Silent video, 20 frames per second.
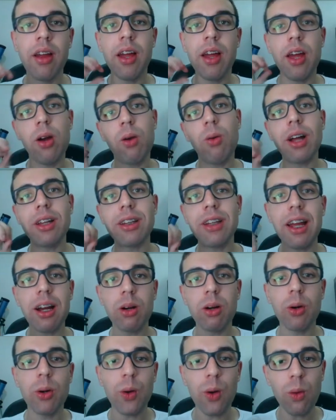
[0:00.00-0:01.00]
Eu guardei
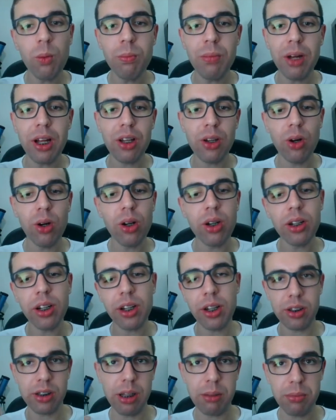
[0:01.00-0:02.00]
agora o melhor,
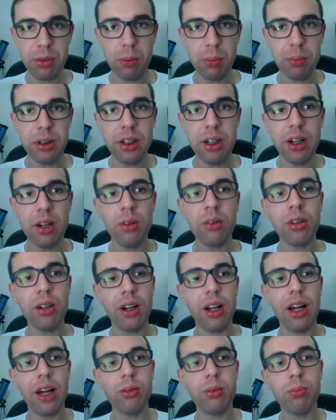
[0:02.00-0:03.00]
na minha opinião,
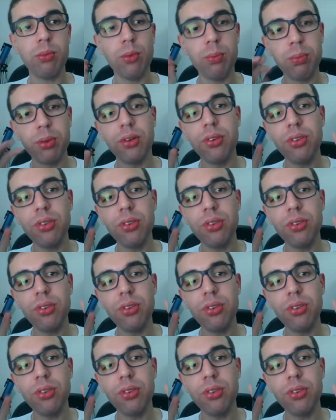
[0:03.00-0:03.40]
claro, pro